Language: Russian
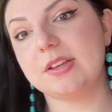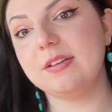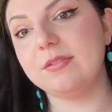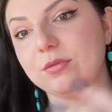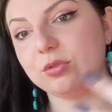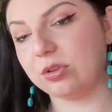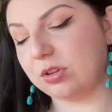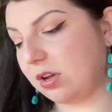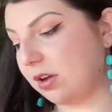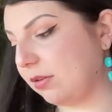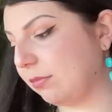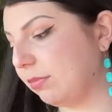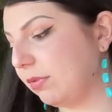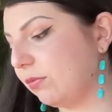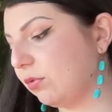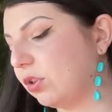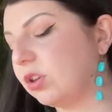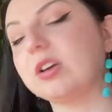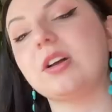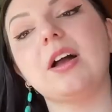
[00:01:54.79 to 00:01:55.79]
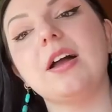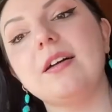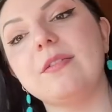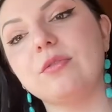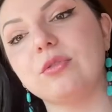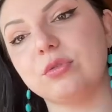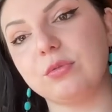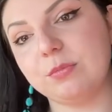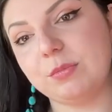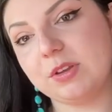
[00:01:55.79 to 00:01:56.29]
И вот как бы вот такая
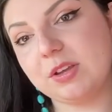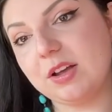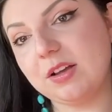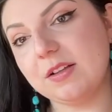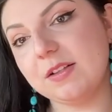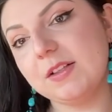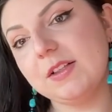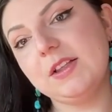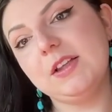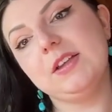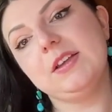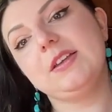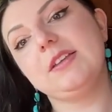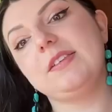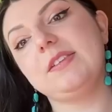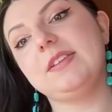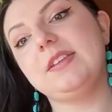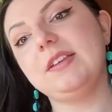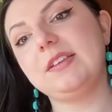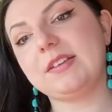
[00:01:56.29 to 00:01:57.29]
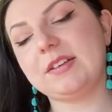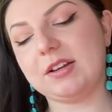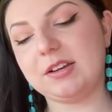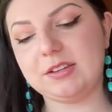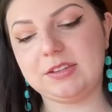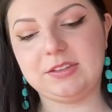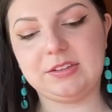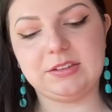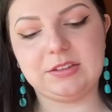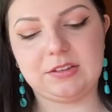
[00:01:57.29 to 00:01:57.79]
вот у меня здесь
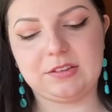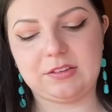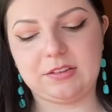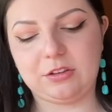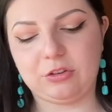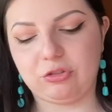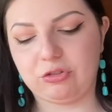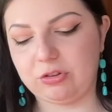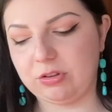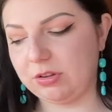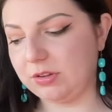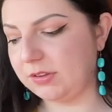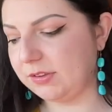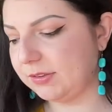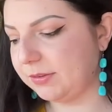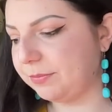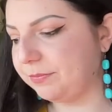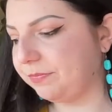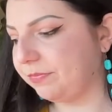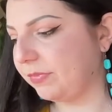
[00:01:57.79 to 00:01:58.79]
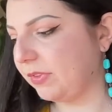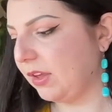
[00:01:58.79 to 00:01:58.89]
картина сложилась.